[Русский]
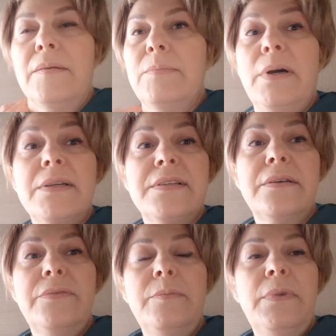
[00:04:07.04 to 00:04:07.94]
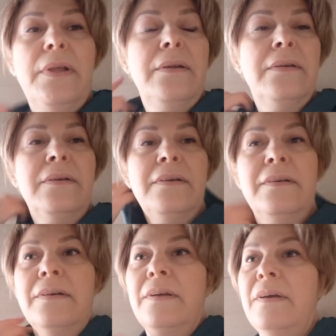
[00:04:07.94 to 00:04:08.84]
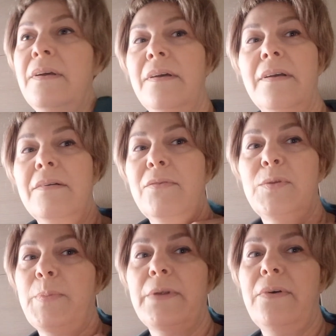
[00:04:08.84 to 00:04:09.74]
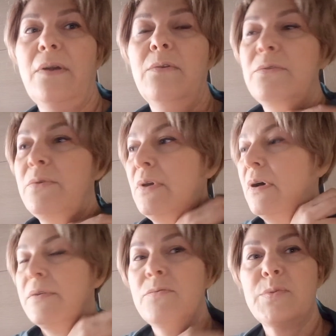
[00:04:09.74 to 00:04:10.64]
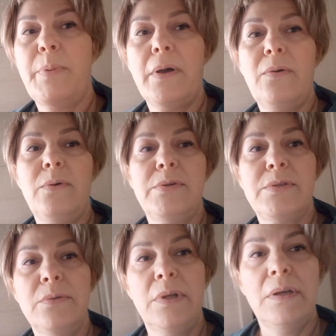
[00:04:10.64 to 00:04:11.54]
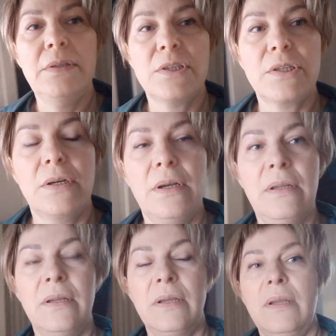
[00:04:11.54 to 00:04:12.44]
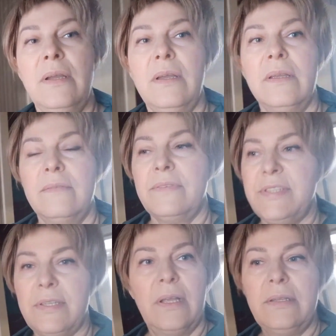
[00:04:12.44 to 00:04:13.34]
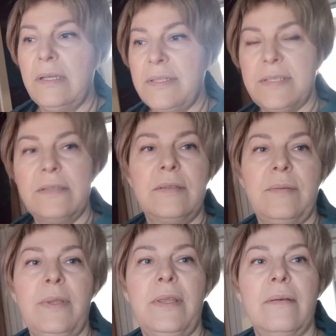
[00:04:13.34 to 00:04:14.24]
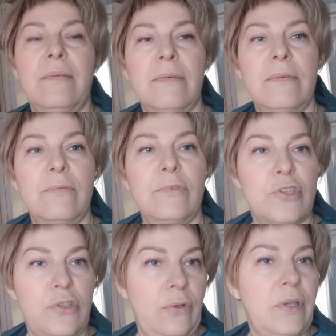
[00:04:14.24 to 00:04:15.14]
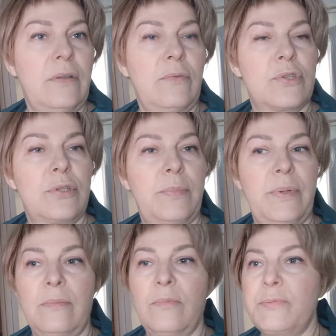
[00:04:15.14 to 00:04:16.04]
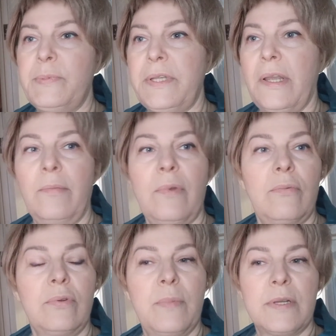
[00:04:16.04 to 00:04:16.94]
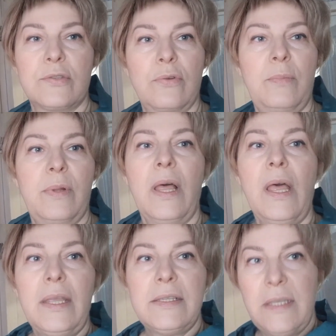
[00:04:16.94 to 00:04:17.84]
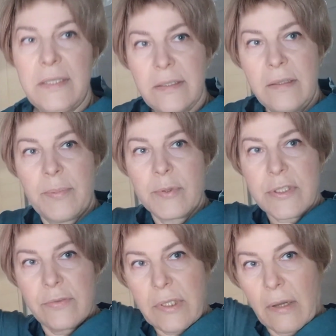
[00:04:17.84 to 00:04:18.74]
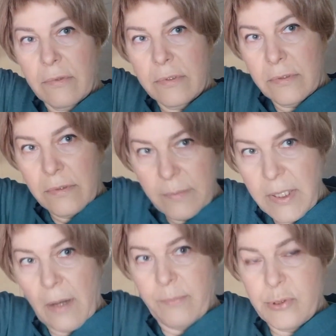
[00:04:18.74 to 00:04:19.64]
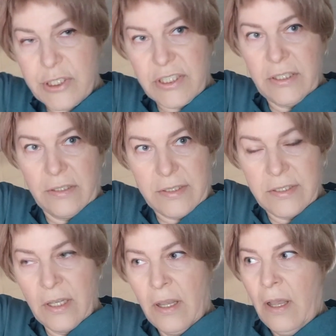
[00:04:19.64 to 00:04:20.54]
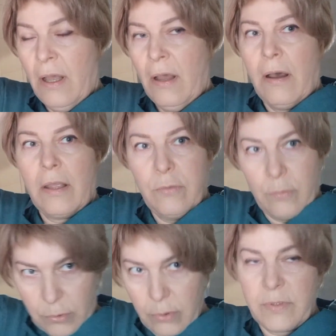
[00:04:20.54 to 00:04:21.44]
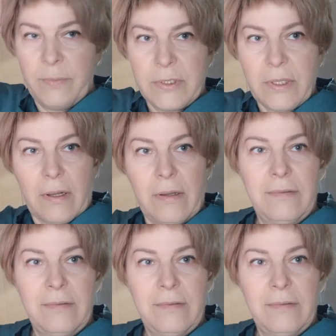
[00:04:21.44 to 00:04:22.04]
Паксик вымыла. Вот про ворону никак не успокоюсь. Ну надо же, а. Взяла, налетела на меня. Вот что ей нужно было. Может быть, рядом какой-то масол был. И знаете, она просто вот так вот меня опустилась. А я думаю, кто это мне так,